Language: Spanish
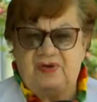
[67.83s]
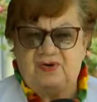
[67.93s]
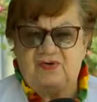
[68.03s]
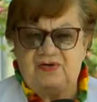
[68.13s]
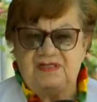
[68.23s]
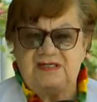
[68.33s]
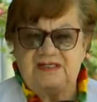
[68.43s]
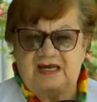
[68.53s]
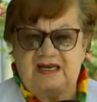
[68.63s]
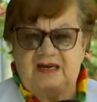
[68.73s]
pero no
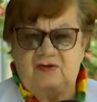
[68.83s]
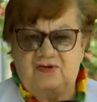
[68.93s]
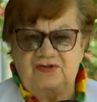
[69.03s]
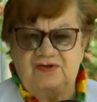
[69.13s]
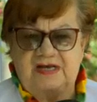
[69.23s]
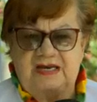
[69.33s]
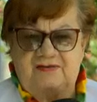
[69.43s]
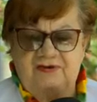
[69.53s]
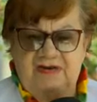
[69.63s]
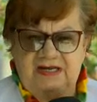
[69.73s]
incitar al odio y a
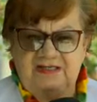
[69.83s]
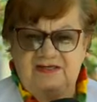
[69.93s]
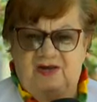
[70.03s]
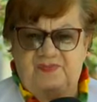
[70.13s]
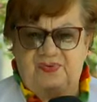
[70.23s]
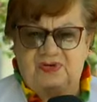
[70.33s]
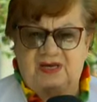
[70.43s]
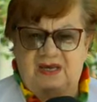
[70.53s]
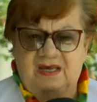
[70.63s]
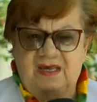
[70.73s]
la violencia,
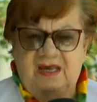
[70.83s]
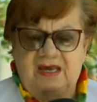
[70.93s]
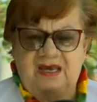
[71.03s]
porque